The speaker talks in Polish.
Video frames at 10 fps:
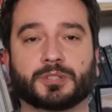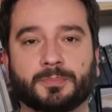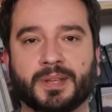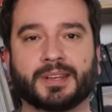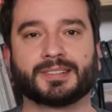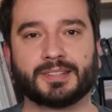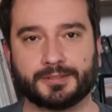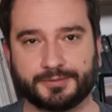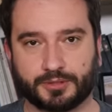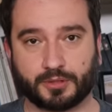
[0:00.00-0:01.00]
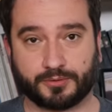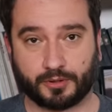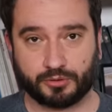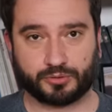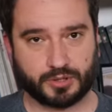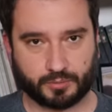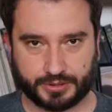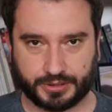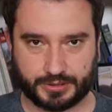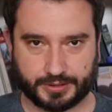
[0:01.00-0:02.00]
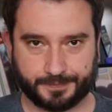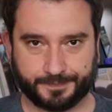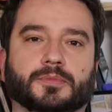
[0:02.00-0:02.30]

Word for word: Przepiękny widok, w końcu nie kłócili się.